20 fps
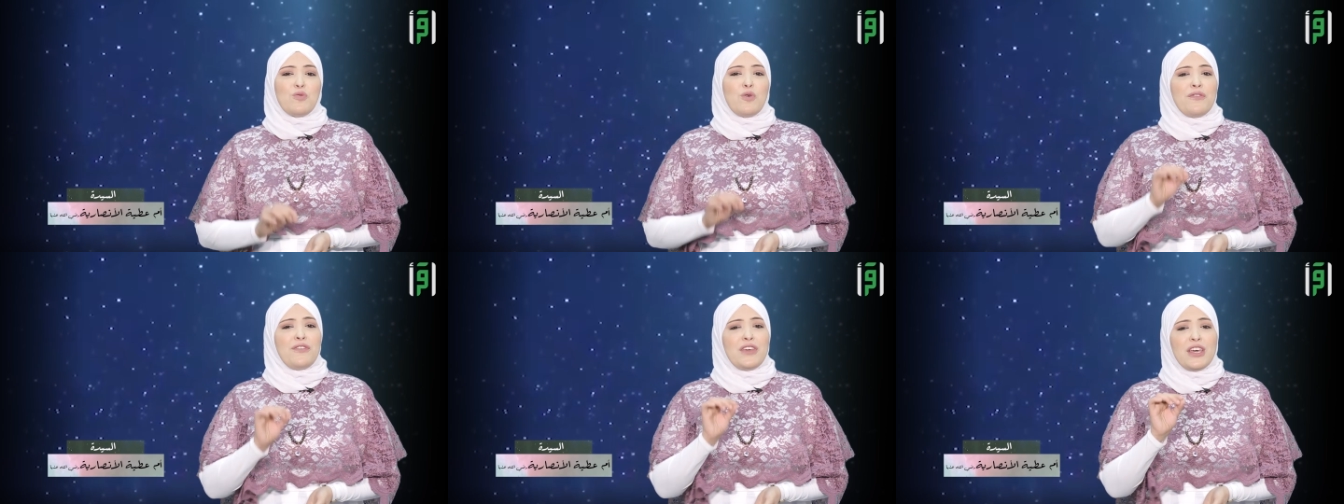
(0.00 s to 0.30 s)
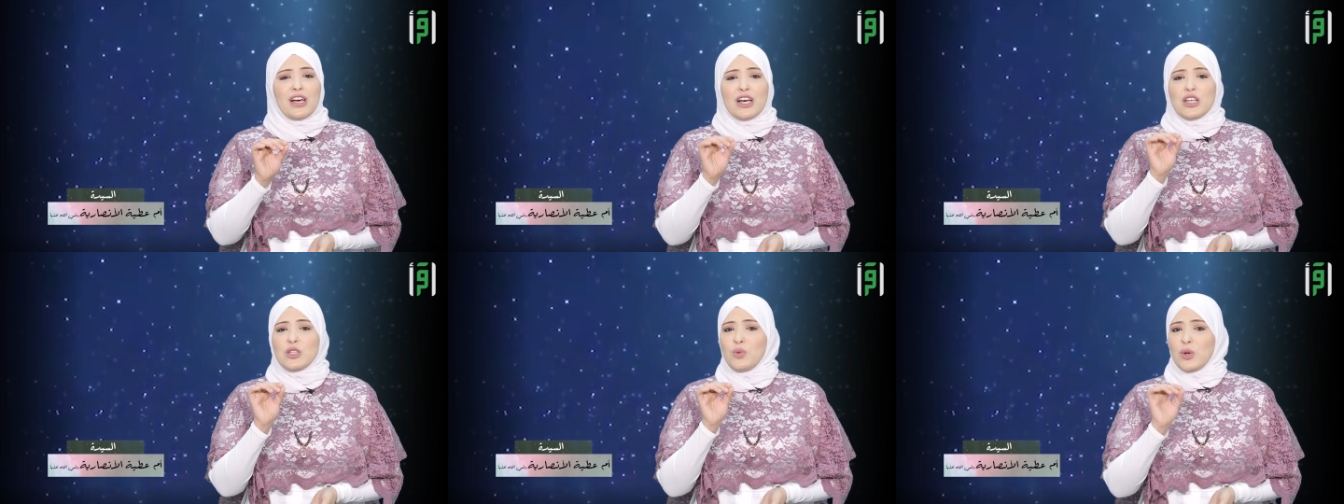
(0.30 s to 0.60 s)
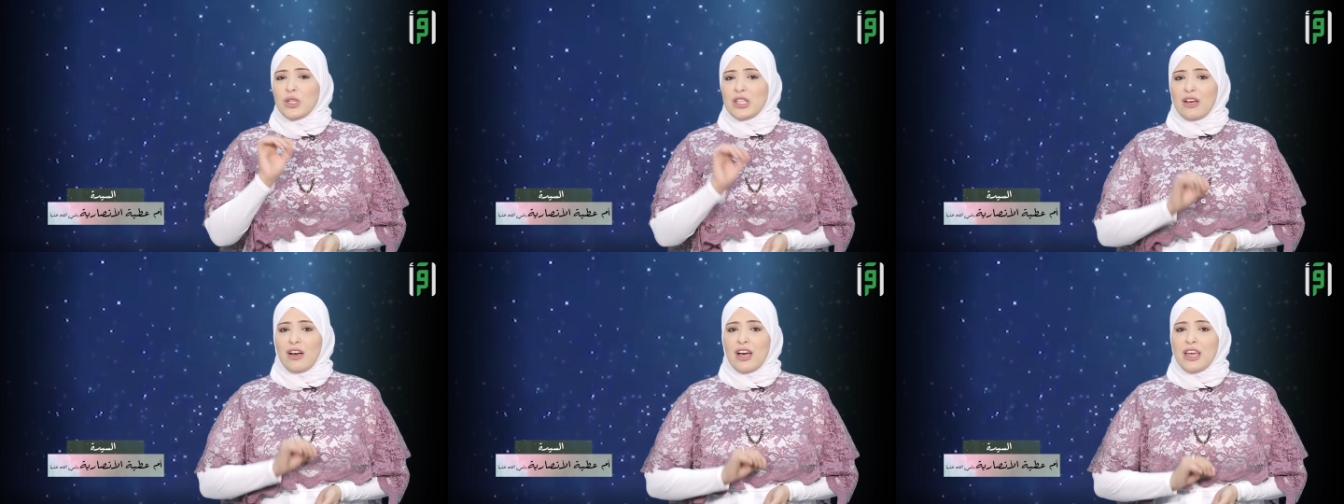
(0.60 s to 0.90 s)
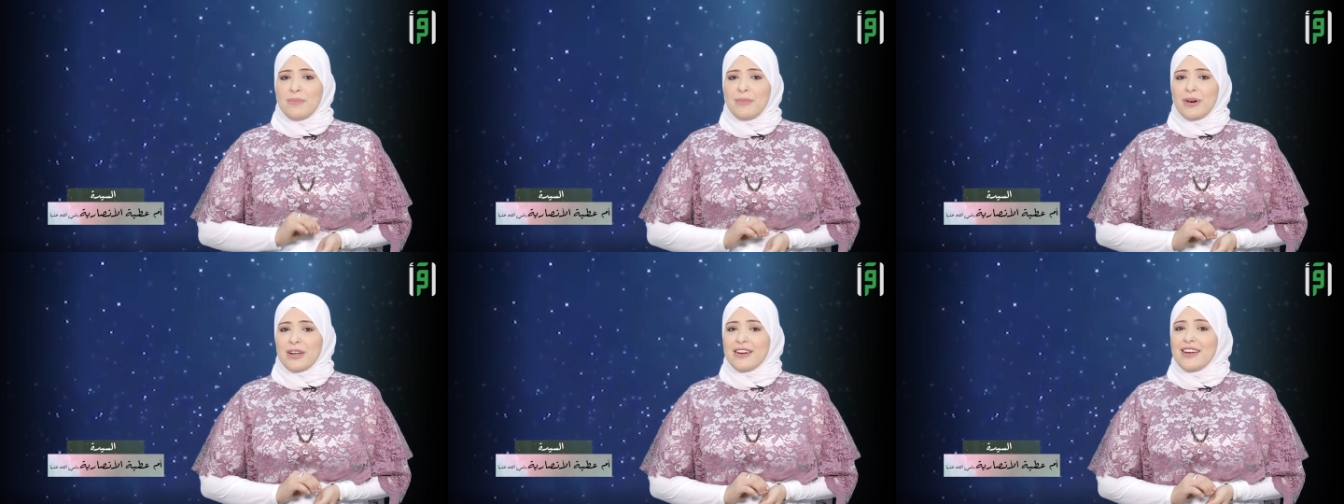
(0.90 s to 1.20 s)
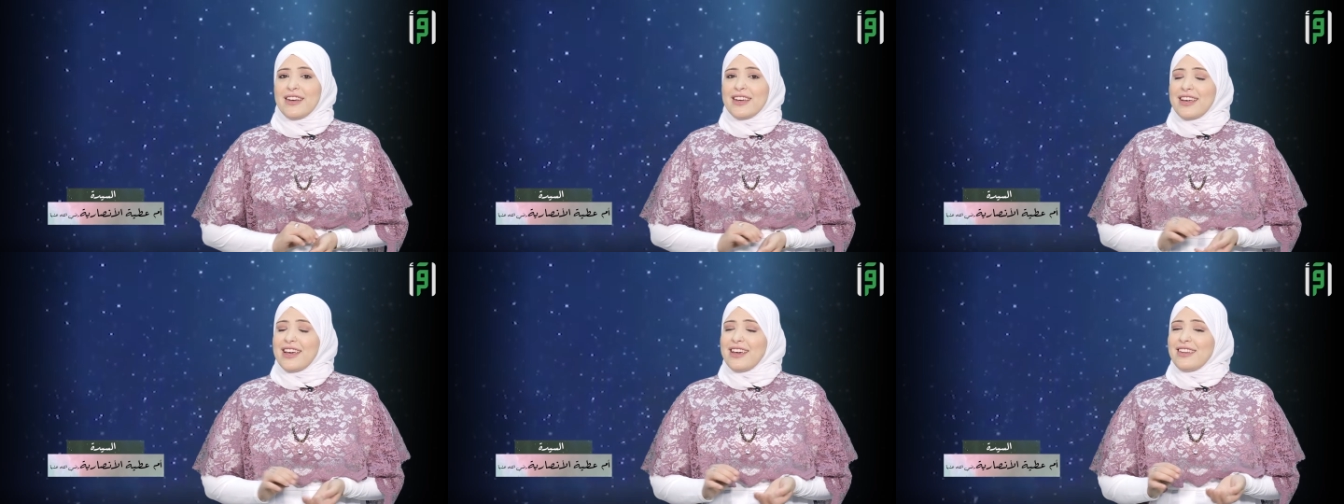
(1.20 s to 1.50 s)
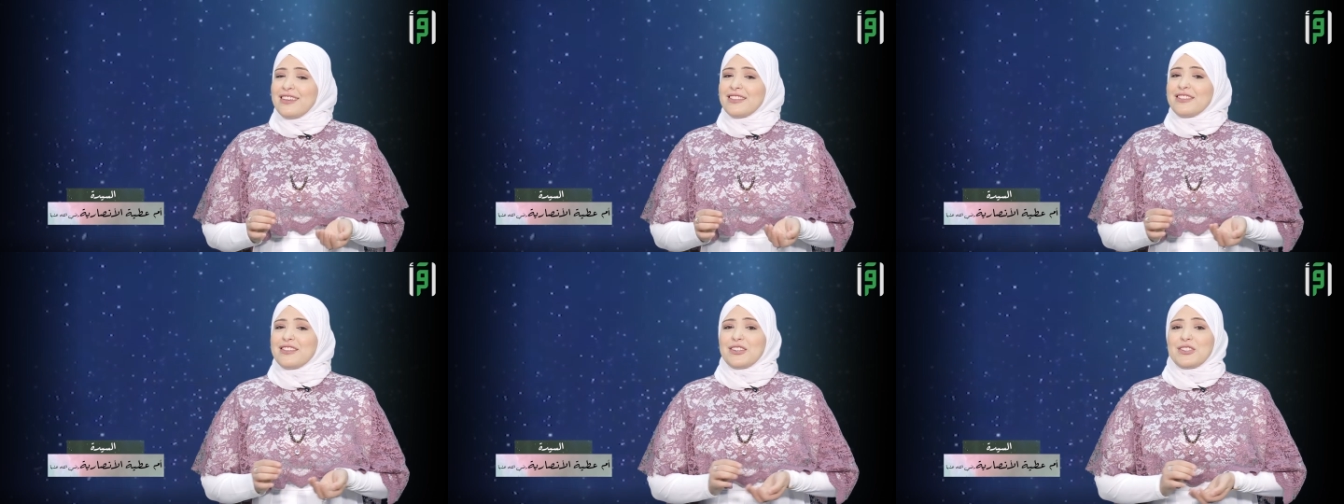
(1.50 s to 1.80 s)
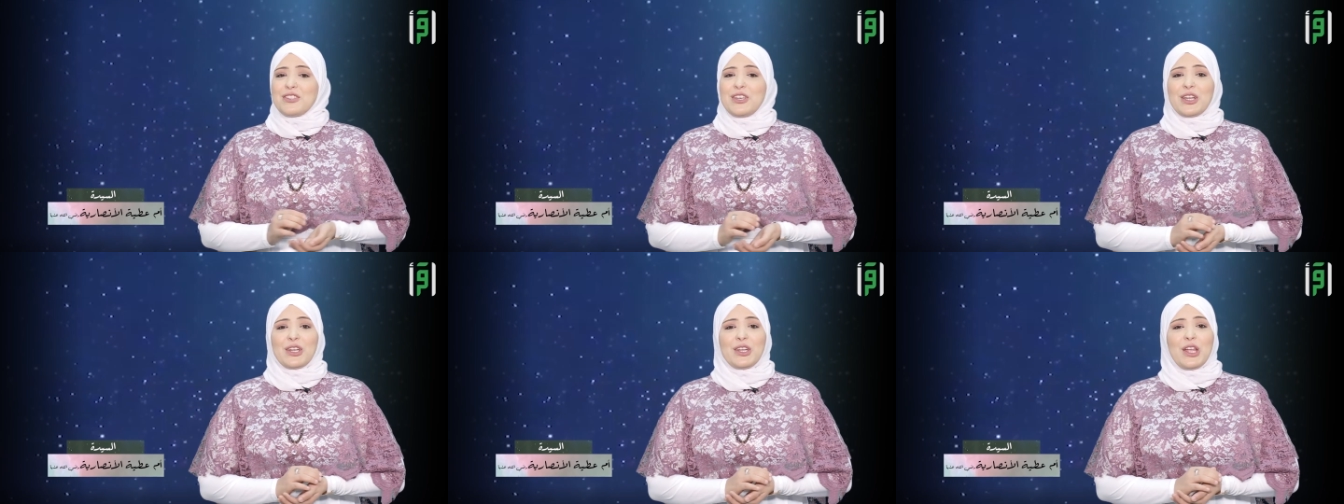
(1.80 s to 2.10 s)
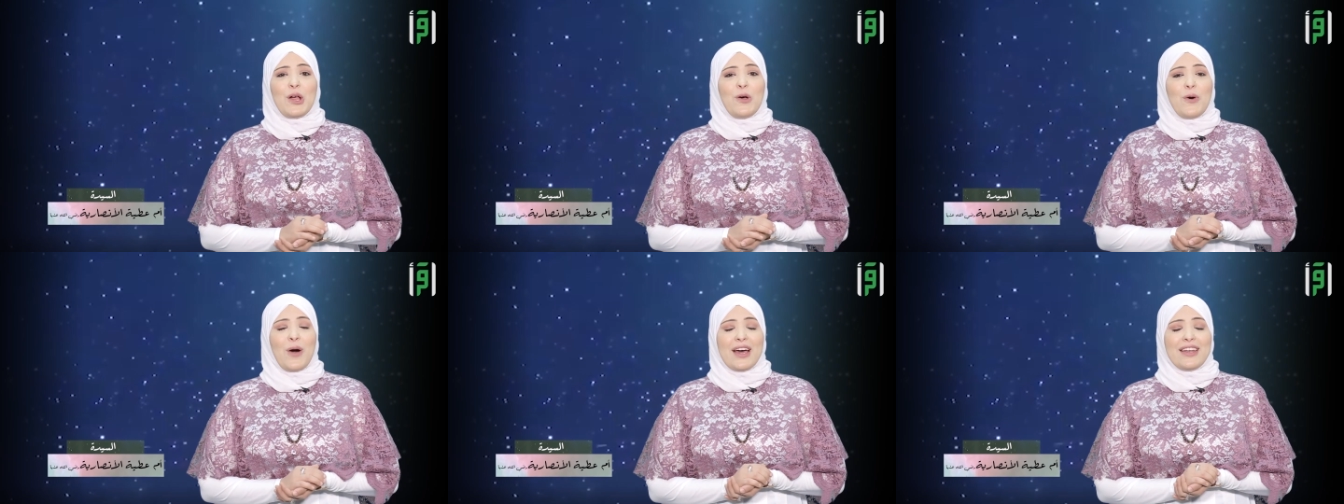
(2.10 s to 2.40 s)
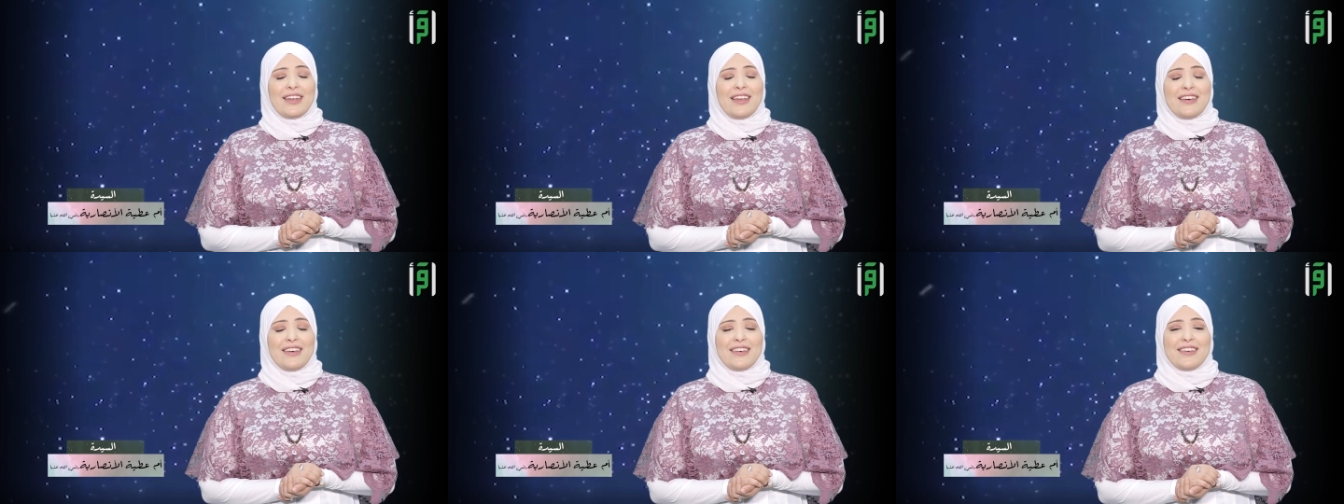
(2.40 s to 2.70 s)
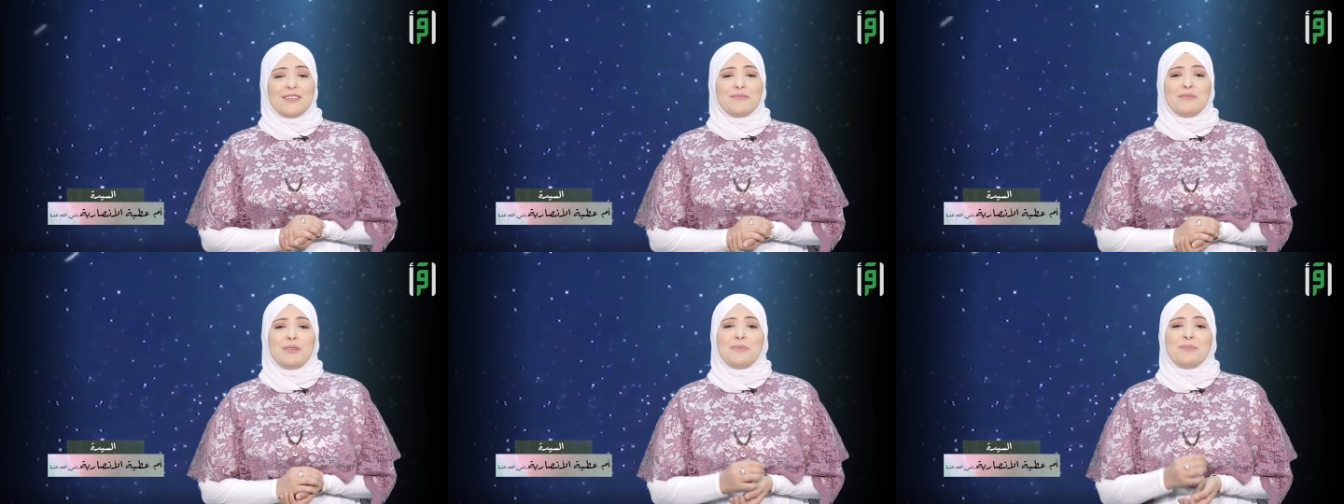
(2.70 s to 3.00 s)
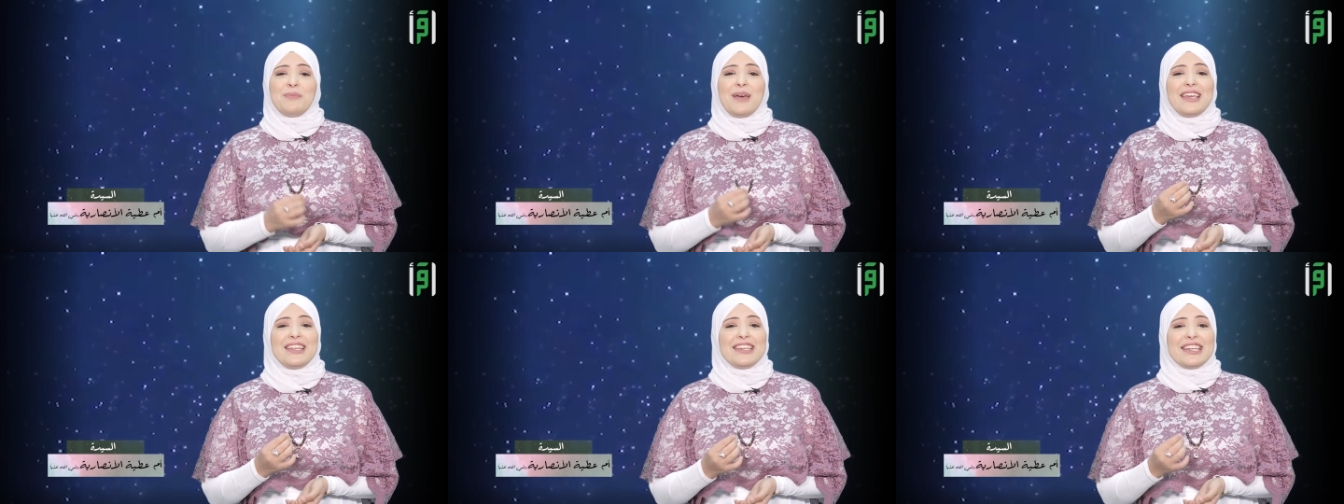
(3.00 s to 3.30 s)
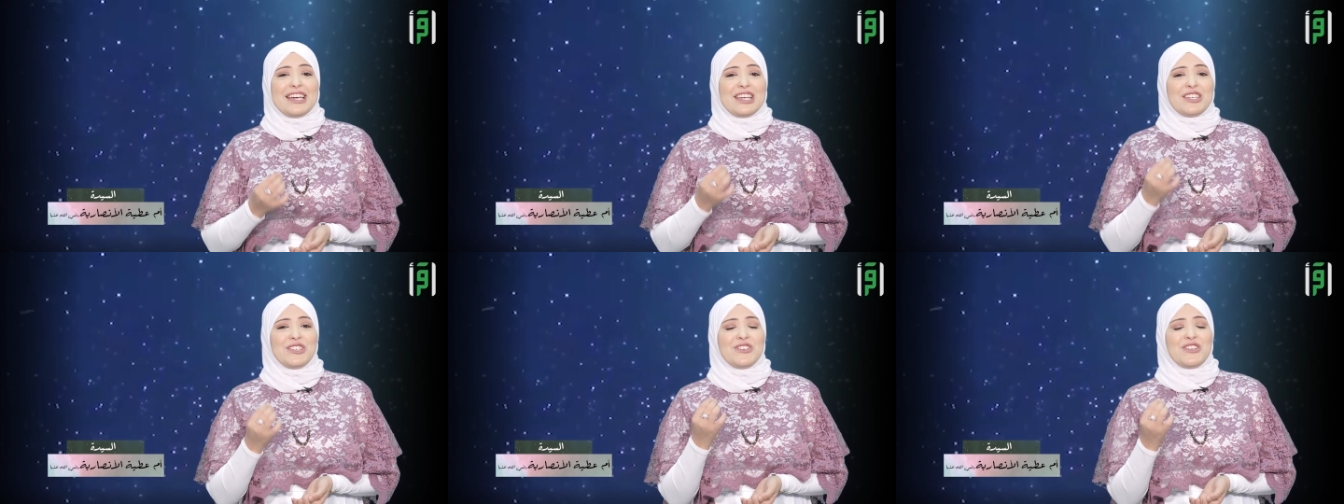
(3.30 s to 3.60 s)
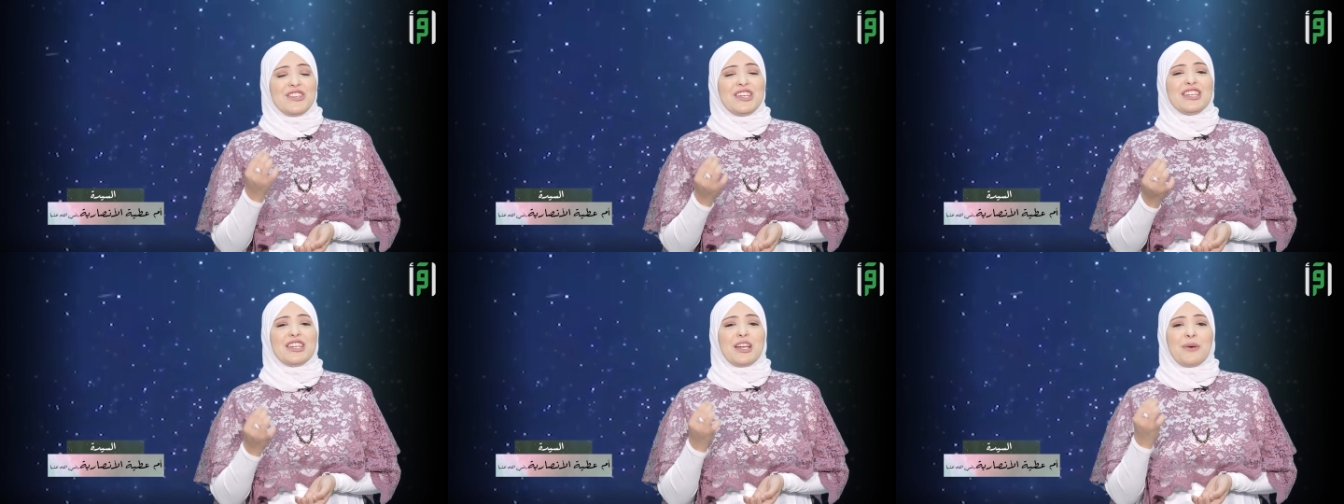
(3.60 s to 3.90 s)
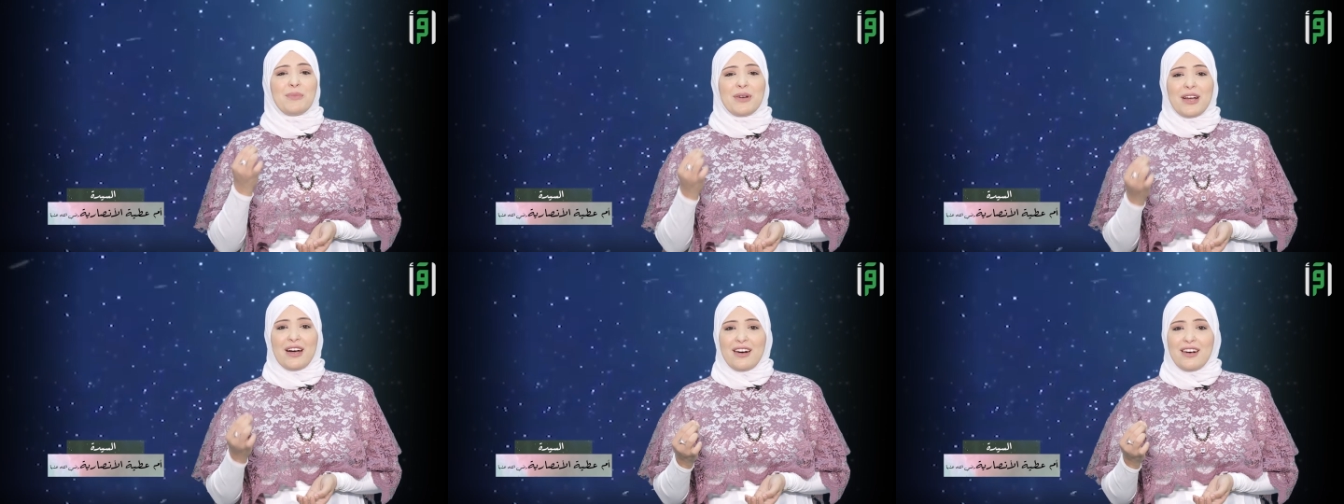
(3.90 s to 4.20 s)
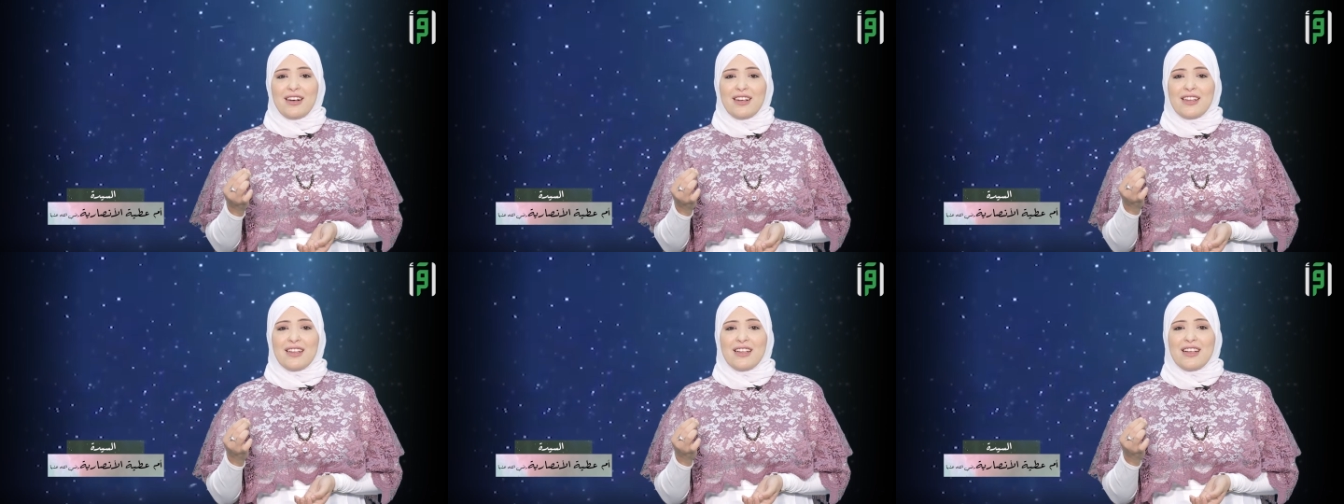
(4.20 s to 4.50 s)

وفي غزوة خيبر كانت رضي الله عنها من بين عشرين امرأة